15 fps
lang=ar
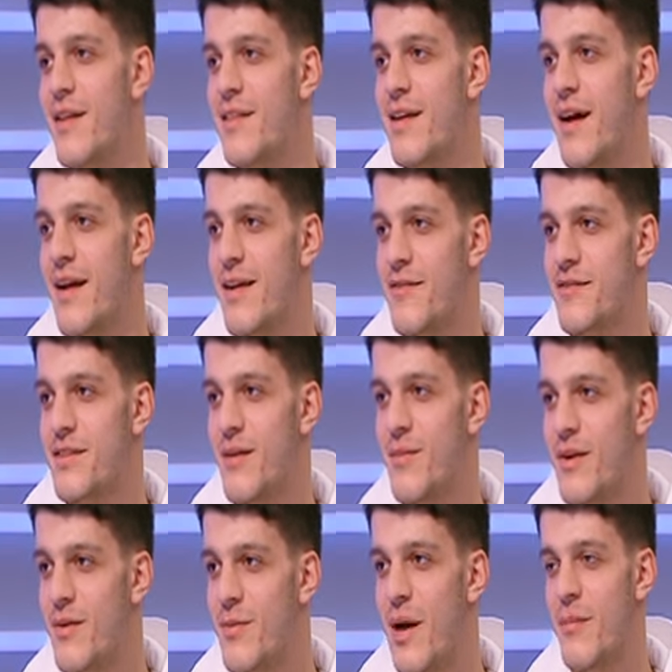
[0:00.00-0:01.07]
دي على نفسي
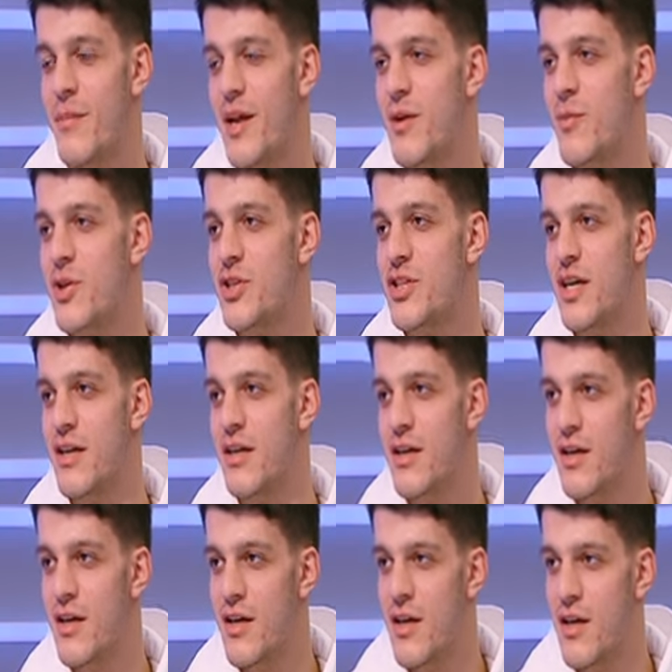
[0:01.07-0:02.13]
قبل قبل اي ماتش يعني
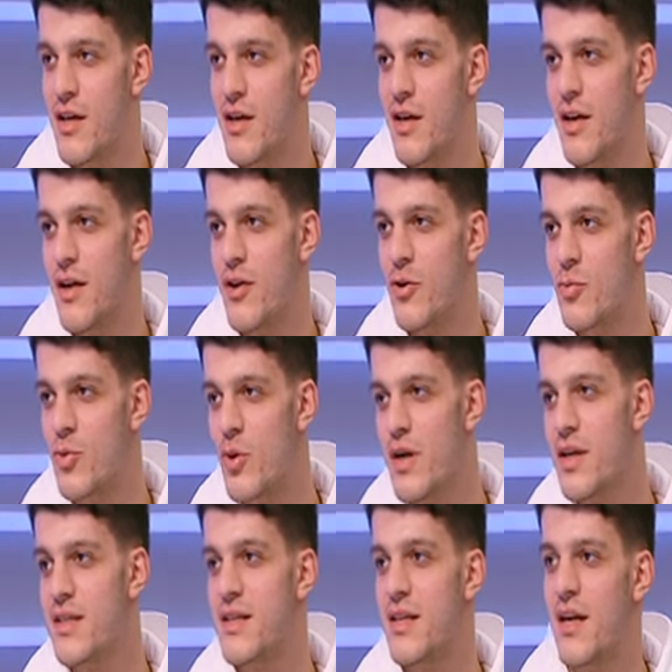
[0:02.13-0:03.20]
النوم
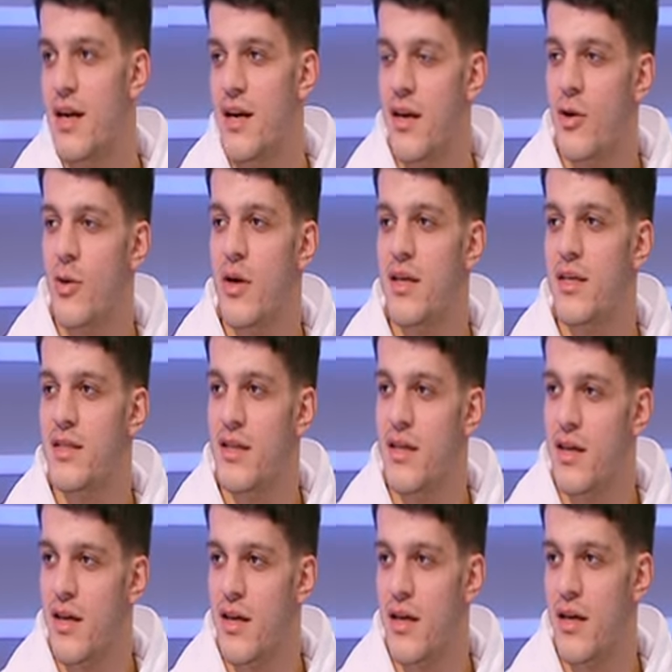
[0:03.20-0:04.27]
كويس الاكل كويس
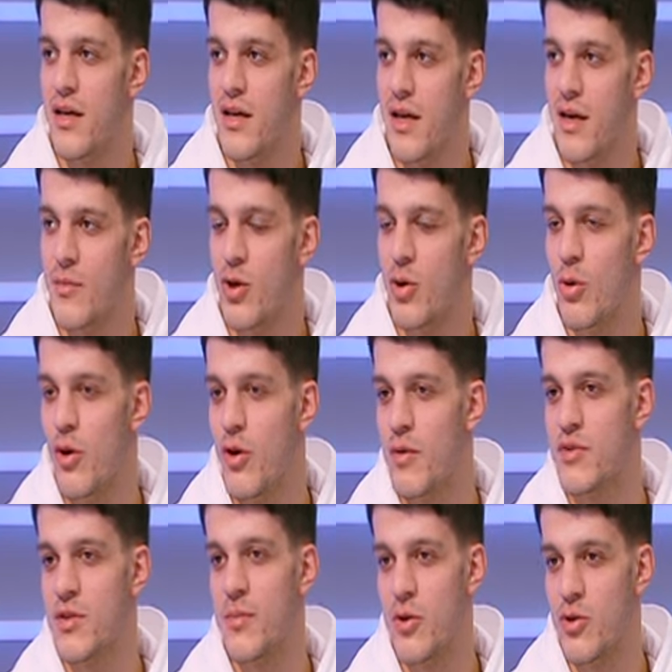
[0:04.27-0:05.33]
الكلام ده كله انا
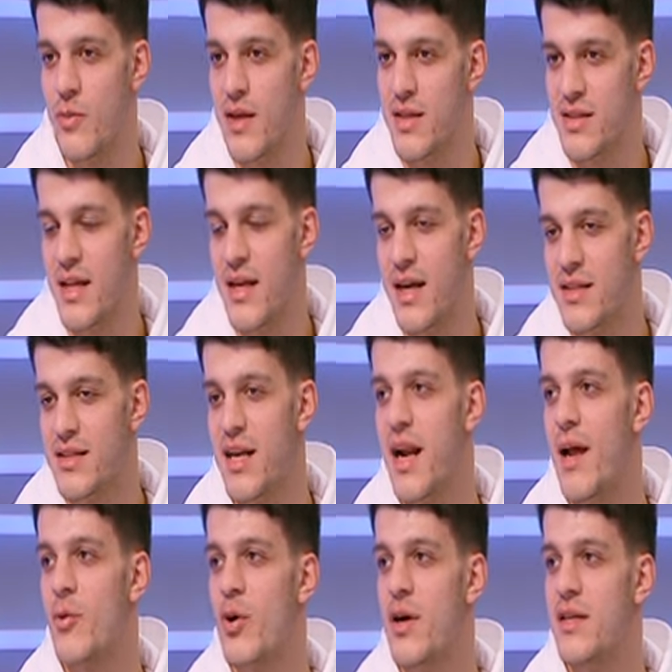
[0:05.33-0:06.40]
مظبطه بحس ان انا هنزل
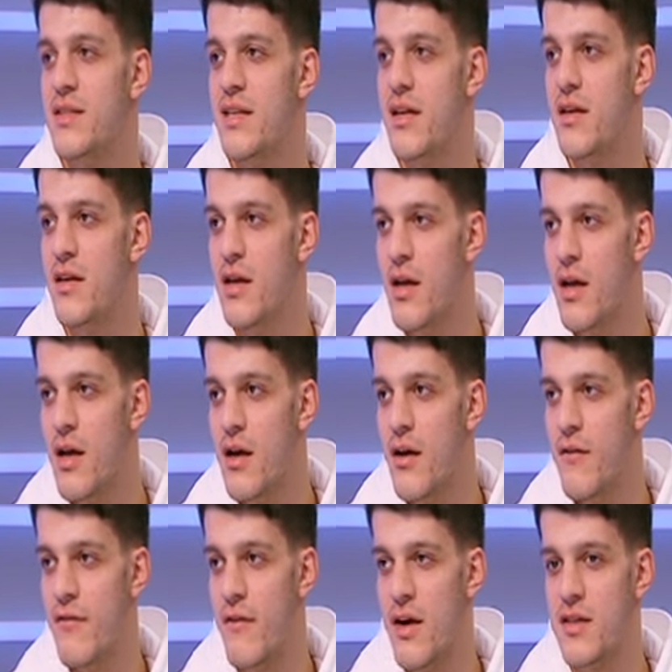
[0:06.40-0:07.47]
العب كويس يعني
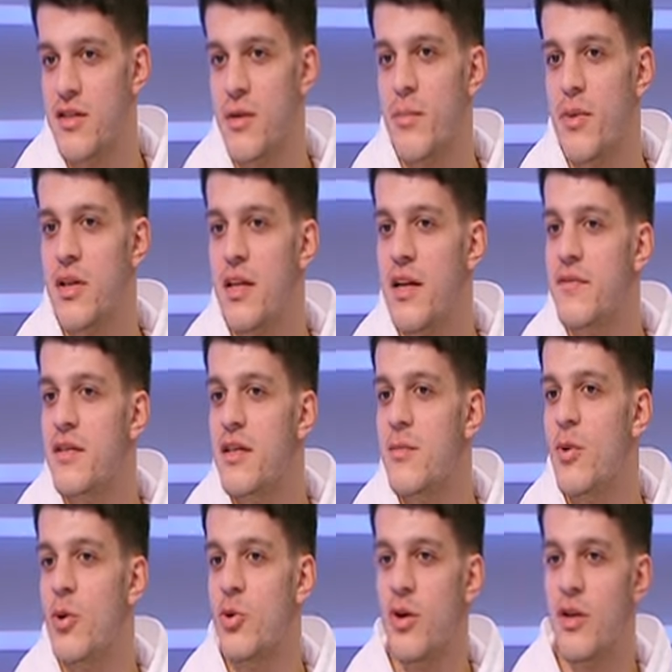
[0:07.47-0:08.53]
ايوه فظبطت نفسي
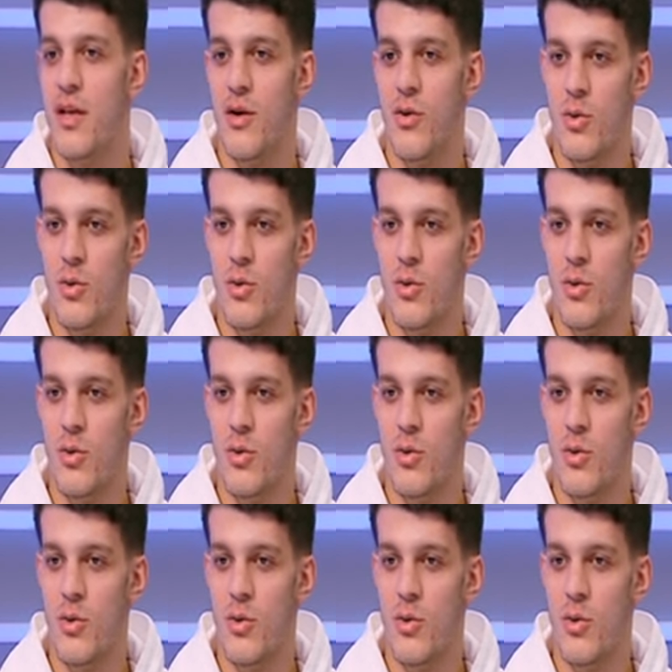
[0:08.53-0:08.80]
للموضوع ده